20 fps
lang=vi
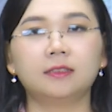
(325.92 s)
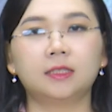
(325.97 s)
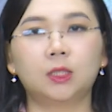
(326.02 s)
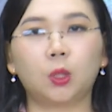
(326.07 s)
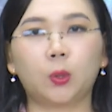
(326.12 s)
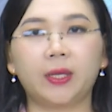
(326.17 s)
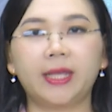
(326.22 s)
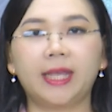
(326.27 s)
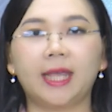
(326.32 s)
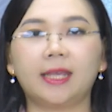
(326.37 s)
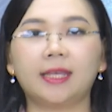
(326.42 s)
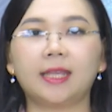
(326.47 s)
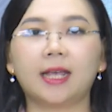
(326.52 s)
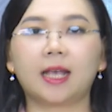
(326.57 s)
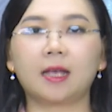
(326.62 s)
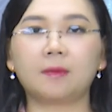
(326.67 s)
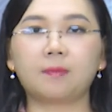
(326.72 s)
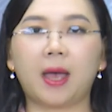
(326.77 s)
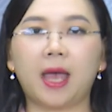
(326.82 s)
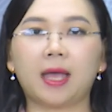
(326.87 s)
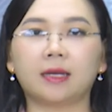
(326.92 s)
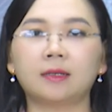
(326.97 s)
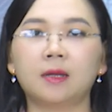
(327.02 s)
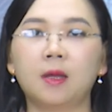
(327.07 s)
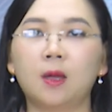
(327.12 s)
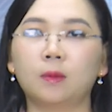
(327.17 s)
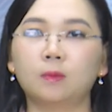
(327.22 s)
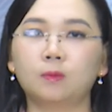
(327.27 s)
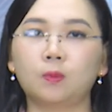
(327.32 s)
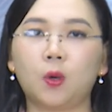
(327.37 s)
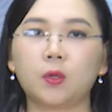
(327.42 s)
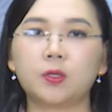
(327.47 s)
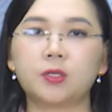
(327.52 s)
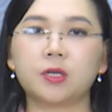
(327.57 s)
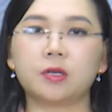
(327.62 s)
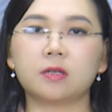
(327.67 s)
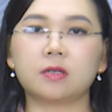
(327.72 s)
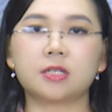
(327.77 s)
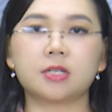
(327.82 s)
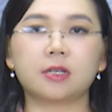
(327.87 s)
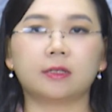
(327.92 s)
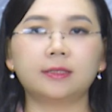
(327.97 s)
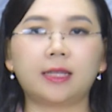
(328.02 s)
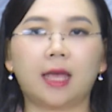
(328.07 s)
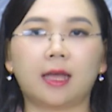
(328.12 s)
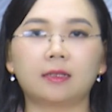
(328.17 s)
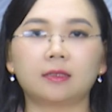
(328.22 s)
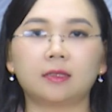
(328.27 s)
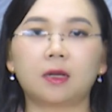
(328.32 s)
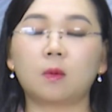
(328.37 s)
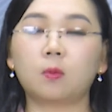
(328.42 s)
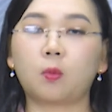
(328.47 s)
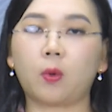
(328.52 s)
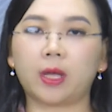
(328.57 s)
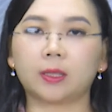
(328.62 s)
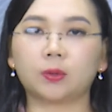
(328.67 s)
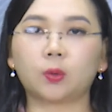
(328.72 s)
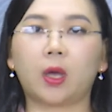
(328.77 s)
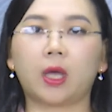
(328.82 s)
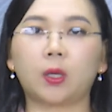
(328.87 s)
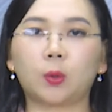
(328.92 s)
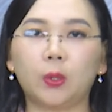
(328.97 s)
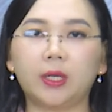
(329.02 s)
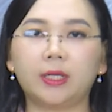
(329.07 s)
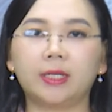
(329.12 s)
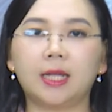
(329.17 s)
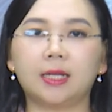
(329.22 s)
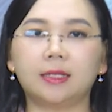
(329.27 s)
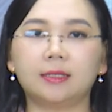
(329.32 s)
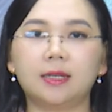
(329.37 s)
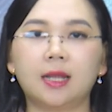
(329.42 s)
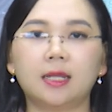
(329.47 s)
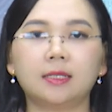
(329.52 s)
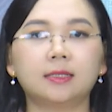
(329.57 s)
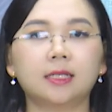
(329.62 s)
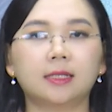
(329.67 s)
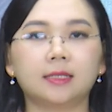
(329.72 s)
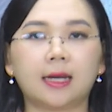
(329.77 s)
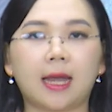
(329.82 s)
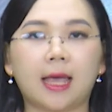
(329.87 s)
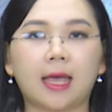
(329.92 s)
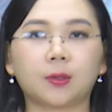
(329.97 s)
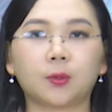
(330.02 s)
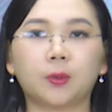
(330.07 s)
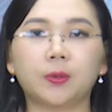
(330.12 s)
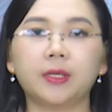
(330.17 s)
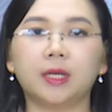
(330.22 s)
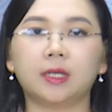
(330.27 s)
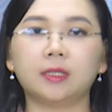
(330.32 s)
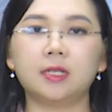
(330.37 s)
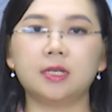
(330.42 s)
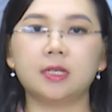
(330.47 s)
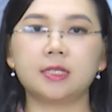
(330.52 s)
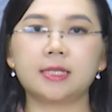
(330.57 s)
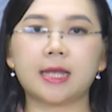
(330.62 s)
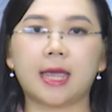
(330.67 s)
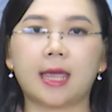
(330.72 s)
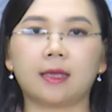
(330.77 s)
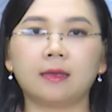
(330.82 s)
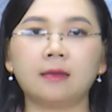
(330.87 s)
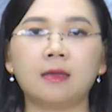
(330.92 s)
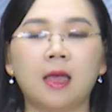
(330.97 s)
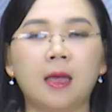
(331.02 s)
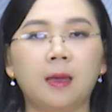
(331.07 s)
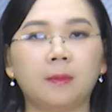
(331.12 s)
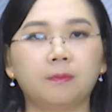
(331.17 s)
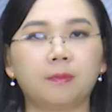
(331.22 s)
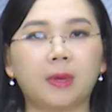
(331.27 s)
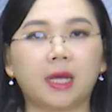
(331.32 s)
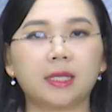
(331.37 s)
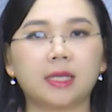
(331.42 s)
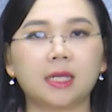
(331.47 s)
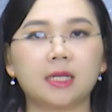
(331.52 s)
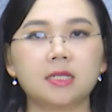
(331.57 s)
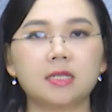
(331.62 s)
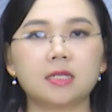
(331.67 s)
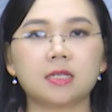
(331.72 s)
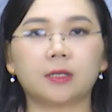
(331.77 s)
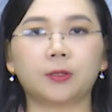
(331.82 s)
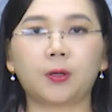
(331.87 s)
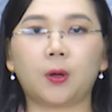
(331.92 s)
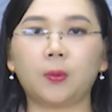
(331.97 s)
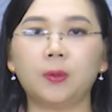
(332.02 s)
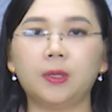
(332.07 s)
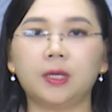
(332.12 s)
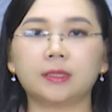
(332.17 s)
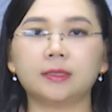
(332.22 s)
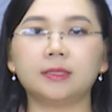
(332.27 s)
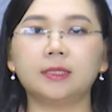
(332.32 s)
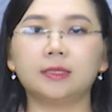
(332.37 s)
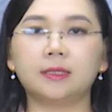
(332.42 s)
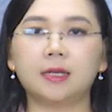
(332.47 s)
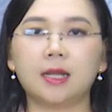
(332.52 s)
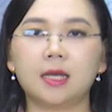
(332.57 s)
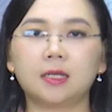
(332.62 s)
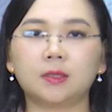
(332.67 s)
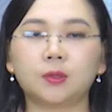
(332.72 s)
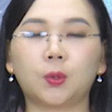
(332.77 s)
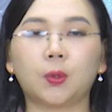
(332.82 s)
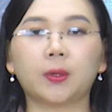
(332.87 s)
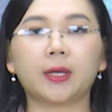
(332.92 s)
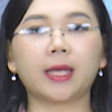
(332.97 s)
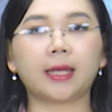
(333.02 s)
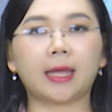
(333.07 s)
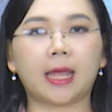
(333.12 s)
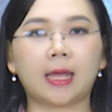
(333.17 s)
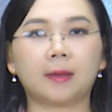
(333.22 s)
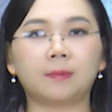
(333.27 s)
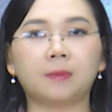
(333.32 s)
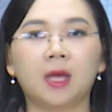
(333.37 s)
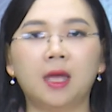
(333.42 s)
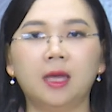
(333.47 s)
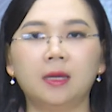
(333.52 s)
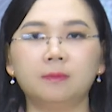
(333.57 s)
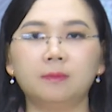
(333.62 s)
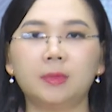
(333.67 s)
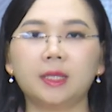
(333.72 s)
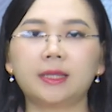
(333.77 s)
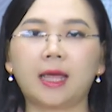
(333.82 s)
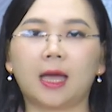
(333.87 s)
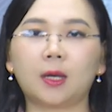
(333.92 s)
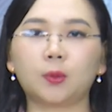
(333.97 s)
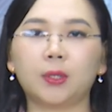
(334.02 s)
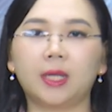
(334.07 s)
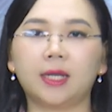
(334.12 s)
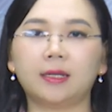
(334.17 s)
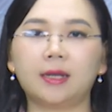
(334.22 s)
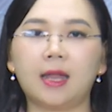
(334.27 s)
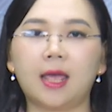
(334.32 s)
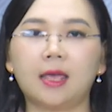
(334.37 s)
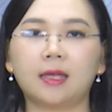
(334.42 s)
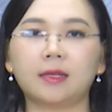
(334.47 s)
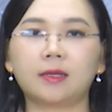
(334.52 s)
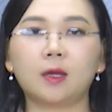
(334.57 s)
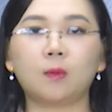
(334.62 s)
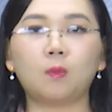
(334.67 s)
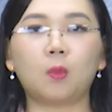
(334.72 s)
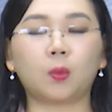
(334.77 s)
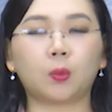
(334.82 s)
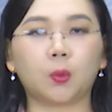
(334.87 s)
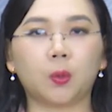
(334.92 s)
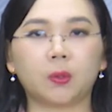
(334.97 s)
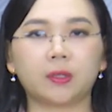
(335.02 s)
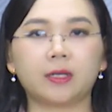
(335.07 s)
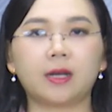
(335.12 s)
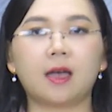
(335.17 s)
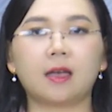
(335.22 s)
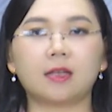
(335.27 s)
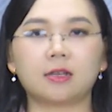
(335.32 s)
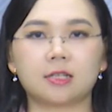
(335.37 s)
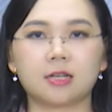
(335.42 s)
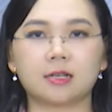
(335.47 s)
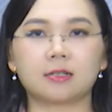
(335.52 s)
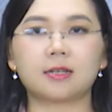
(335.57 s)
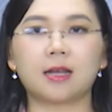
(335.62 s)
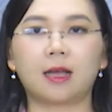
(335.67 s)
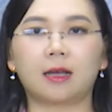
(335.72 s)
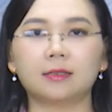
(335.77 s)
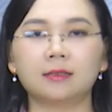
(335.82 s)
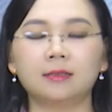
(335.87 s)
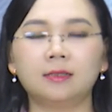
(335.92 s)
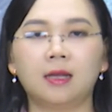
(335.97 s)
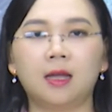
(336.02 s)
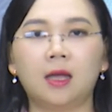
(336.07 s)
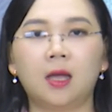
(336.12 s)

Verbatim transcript: thưa quý vị và các bạn Môi trường trưởng thành không hoàn toàn quyết định nên tương lai của những đứa trẻ, mà chính sự nỗ lực dương lên của các em mới tạo tiền đề cho một cuộc đời rực rỡ.